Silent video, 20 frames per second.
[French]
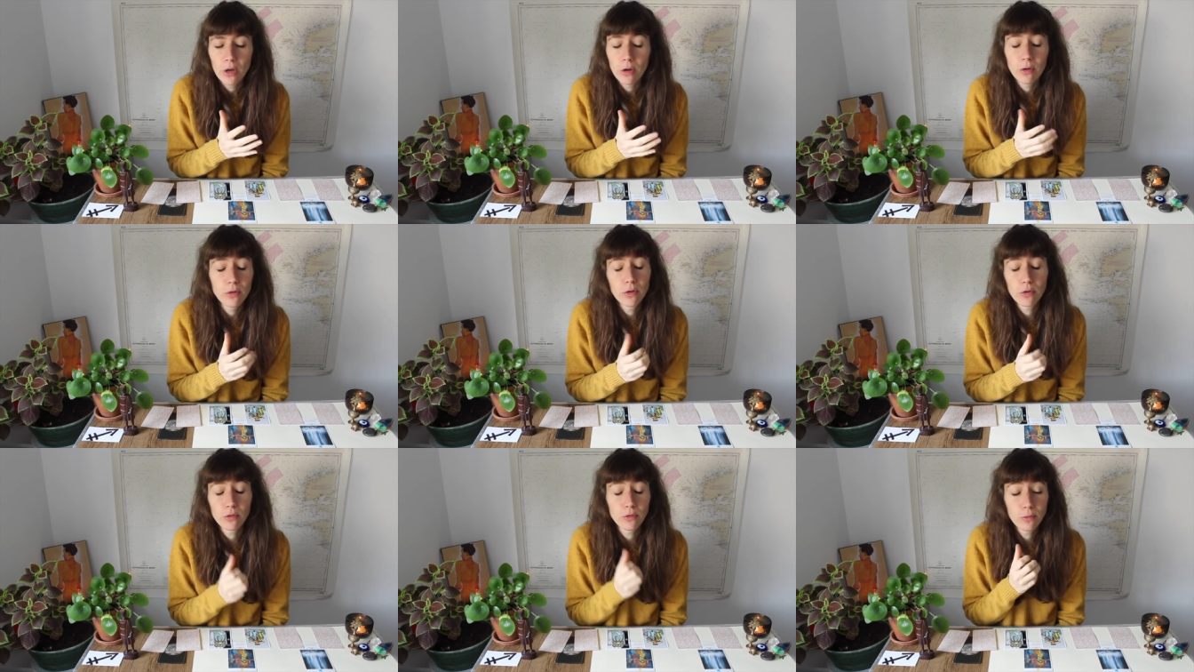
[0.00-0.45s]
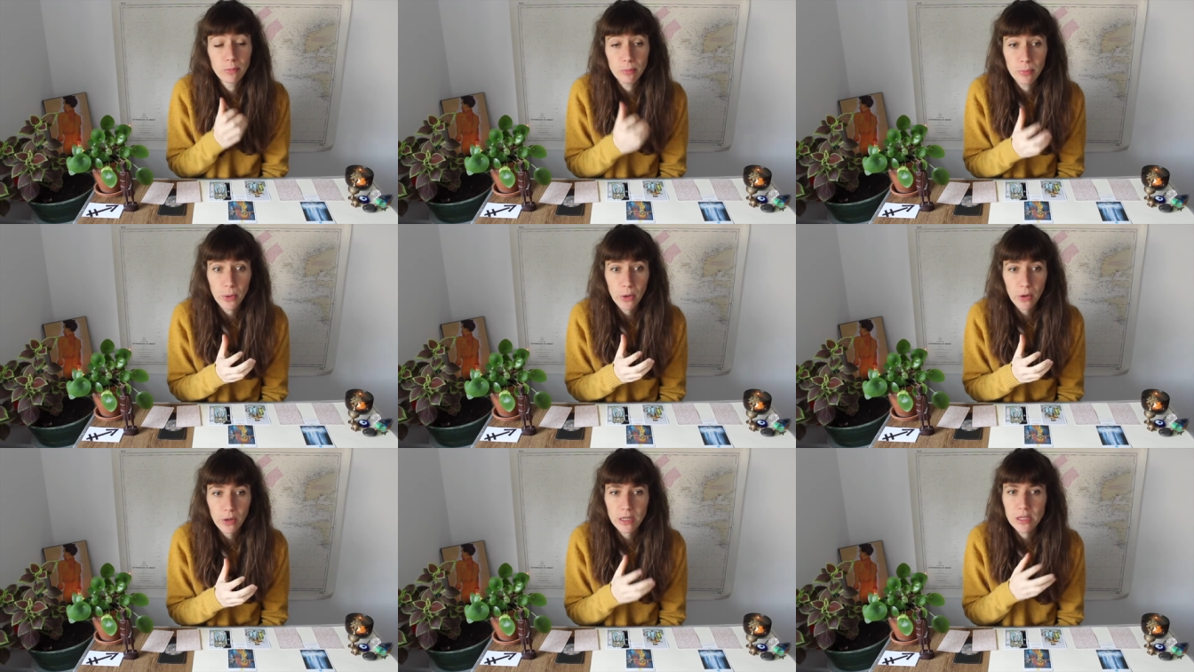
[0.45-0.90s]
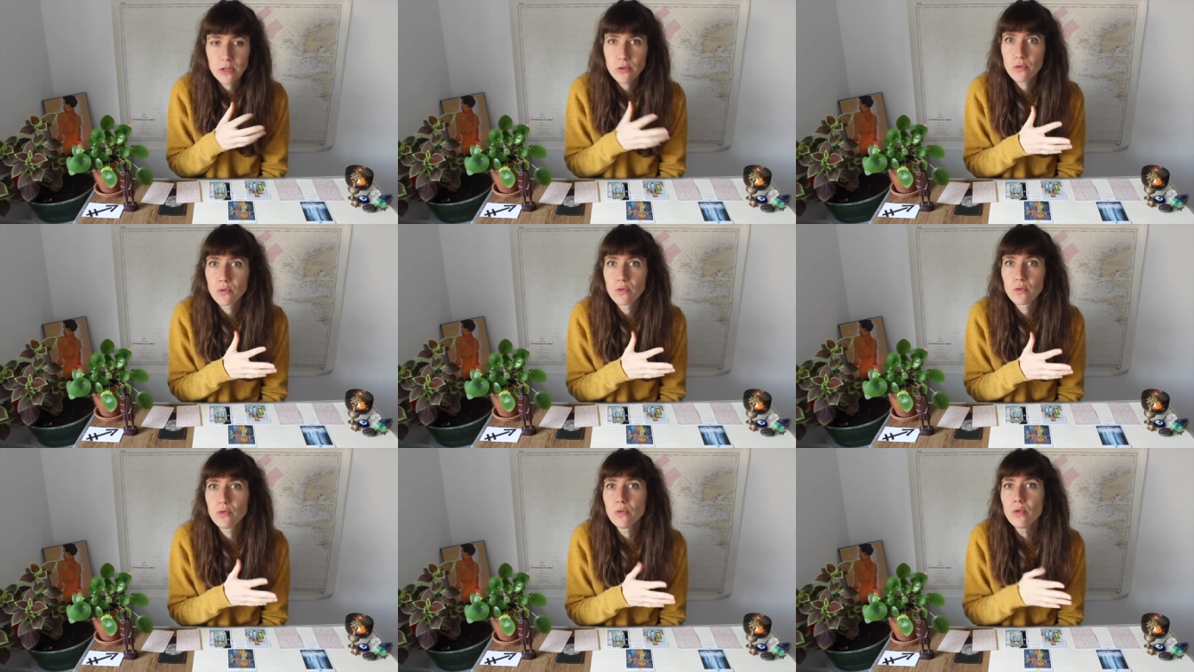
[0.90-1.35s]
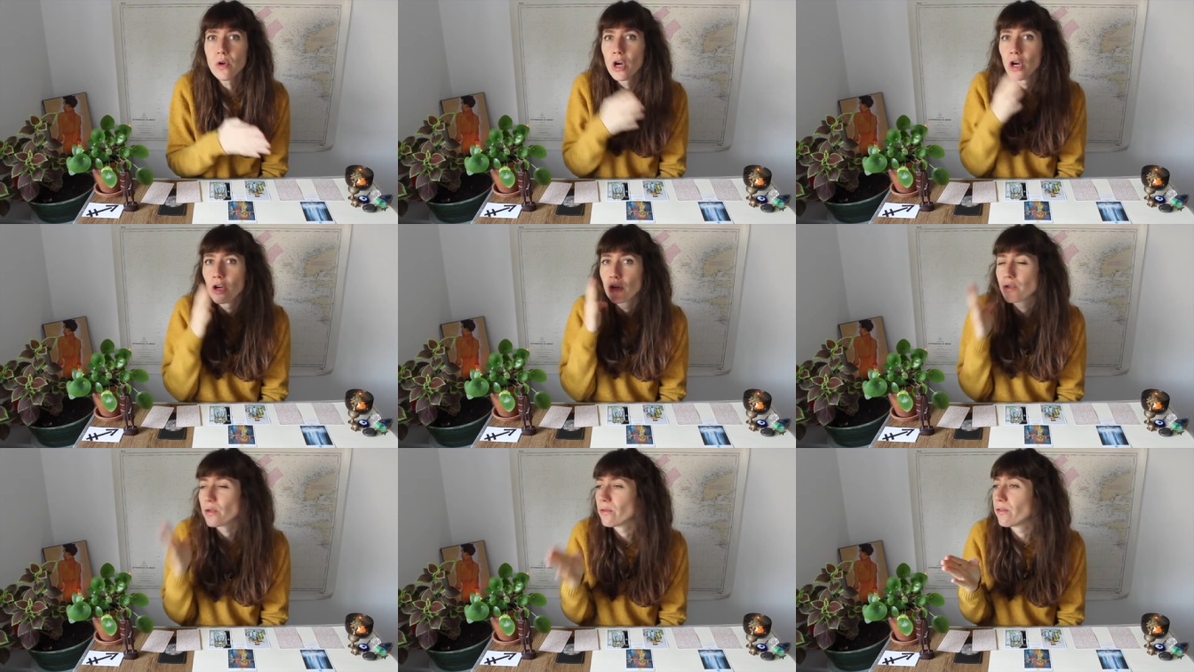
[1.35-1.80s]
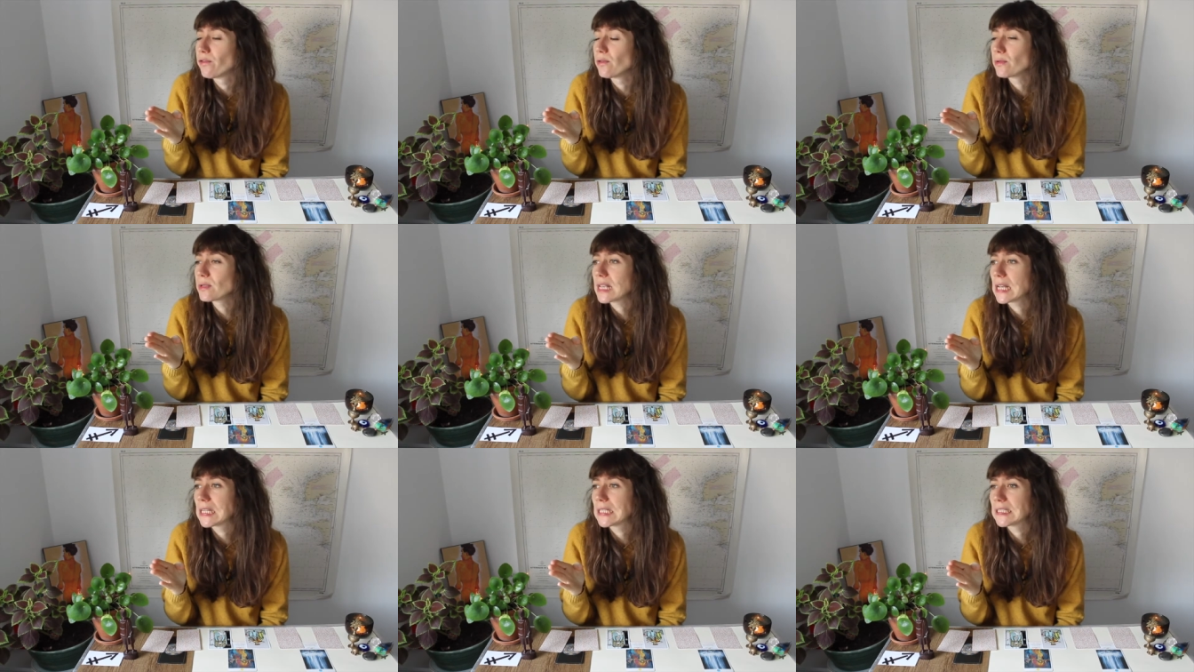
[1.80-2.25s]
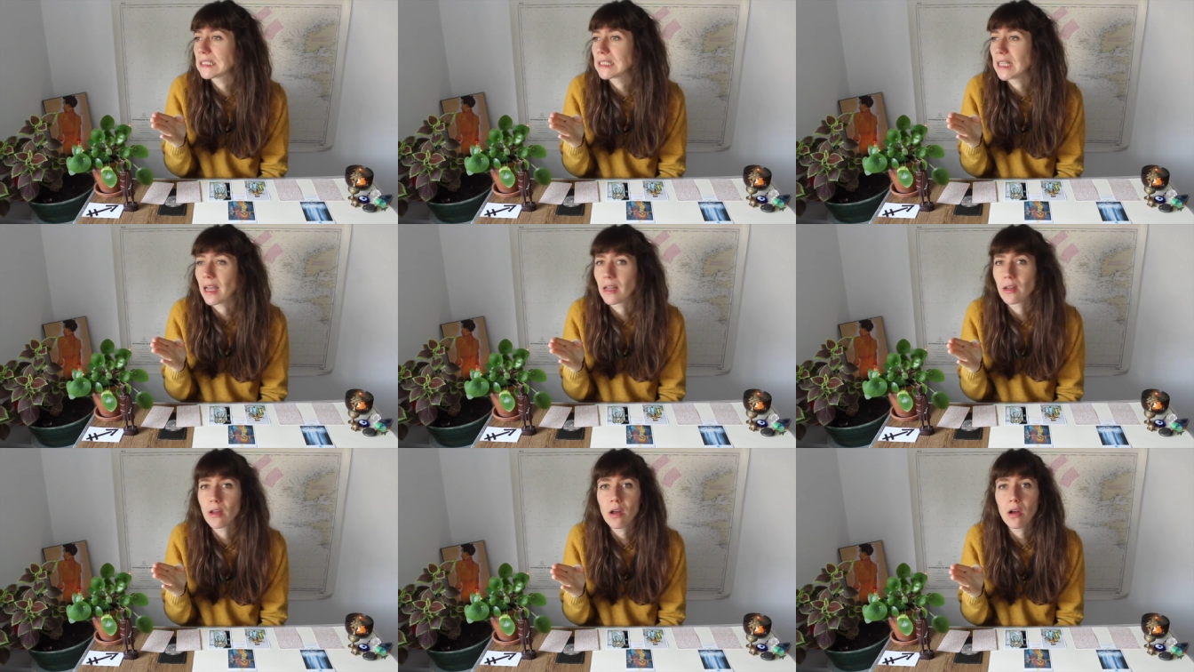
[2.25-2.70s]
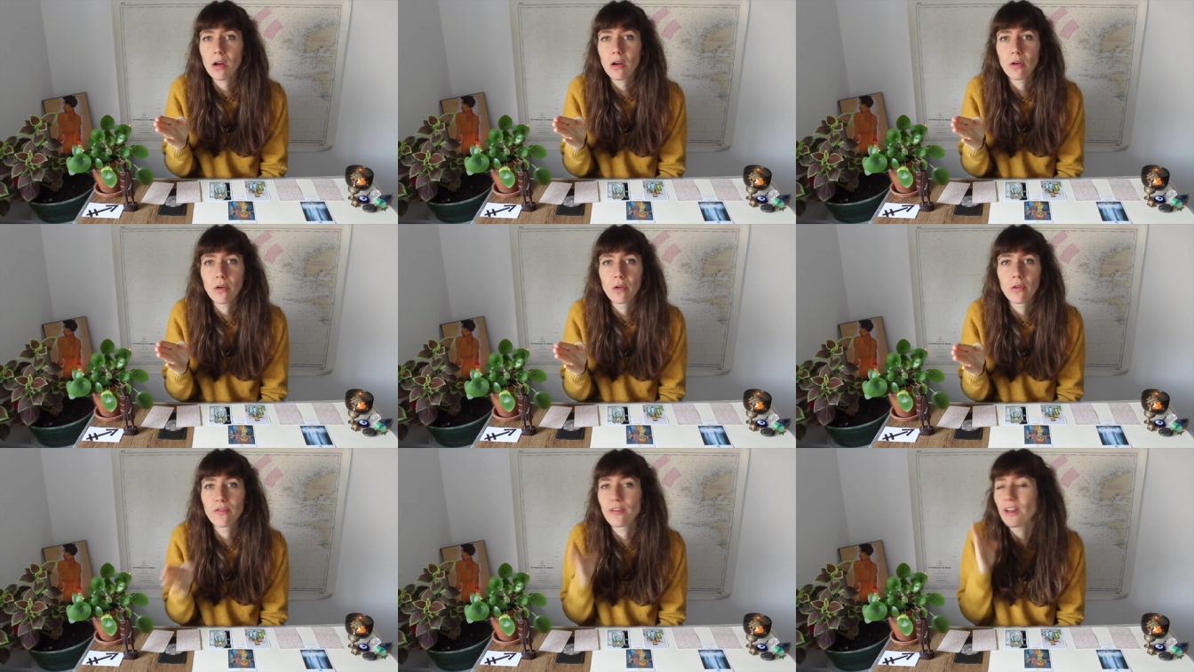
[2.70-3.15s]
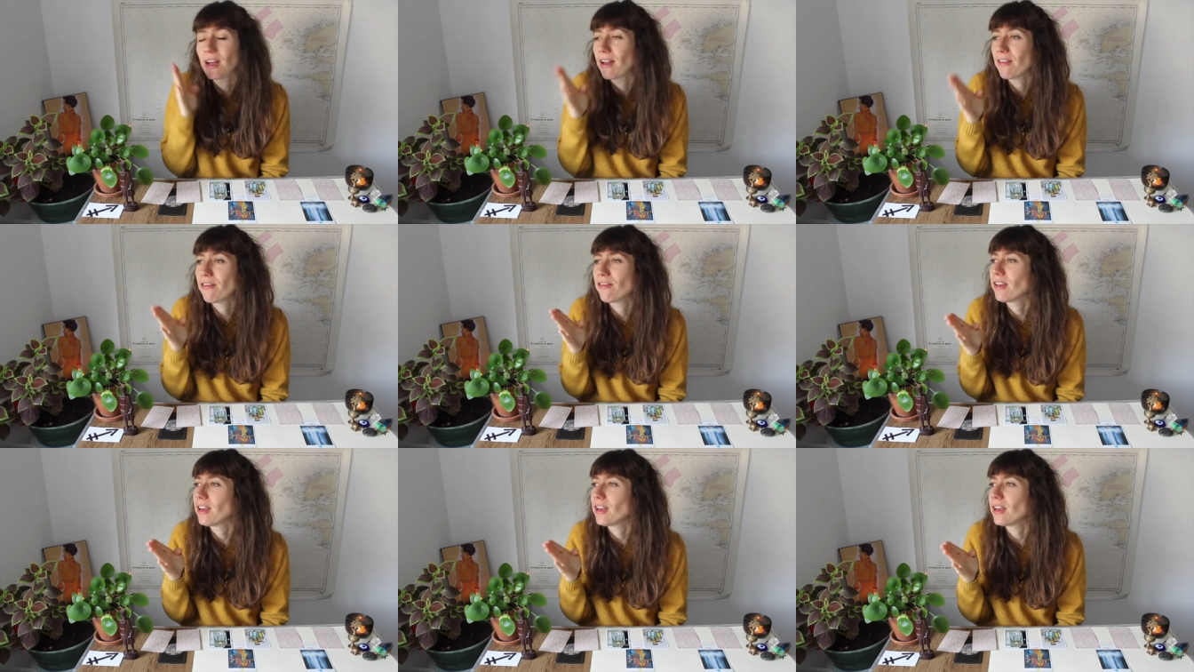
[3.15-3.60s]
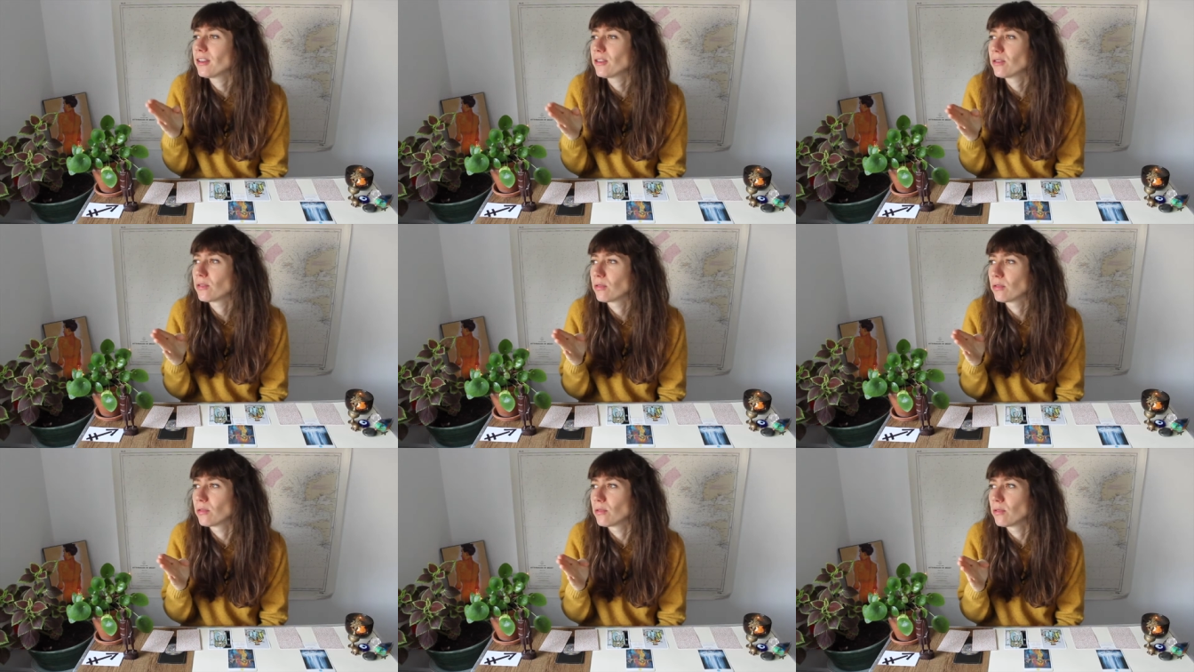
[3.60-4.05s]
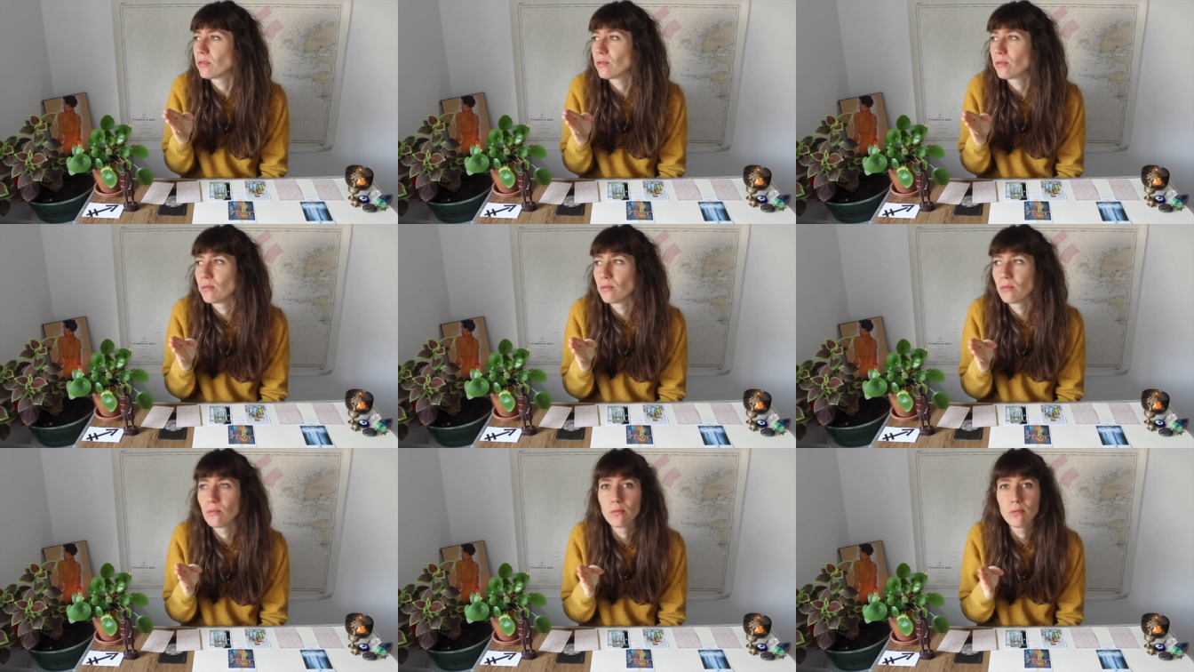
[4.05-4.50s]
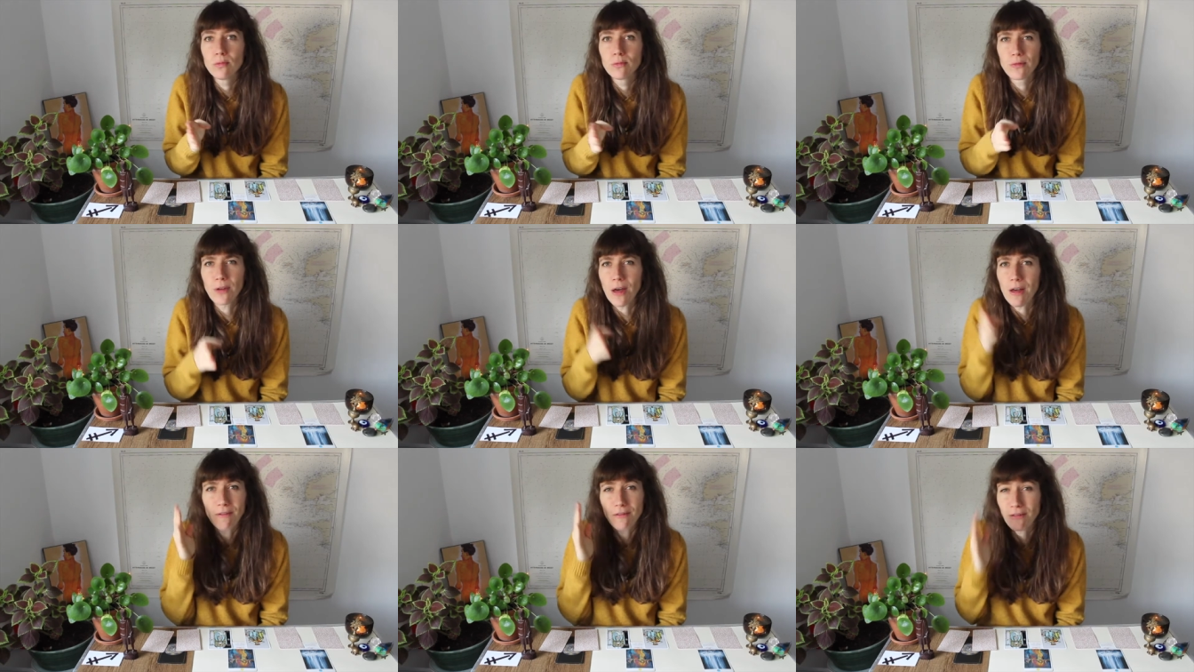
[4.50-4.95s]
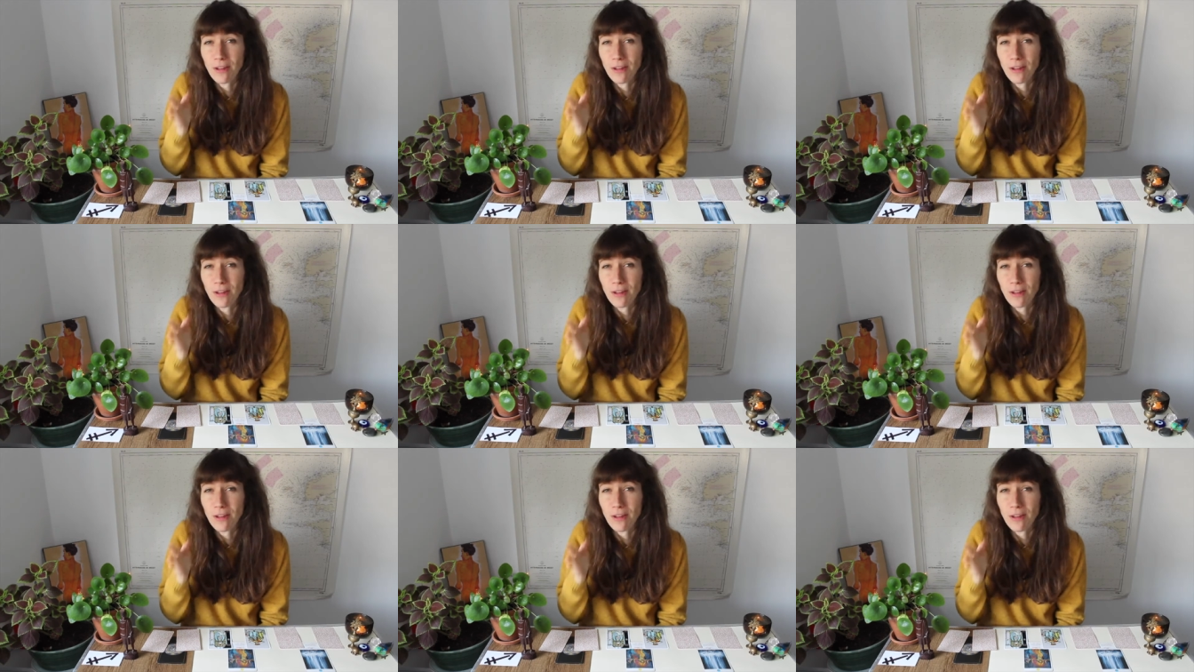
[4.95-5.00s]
euh, dans une peur, et du coup, je fonce à l'extérieur, euh, faire la fête euh, ou faire,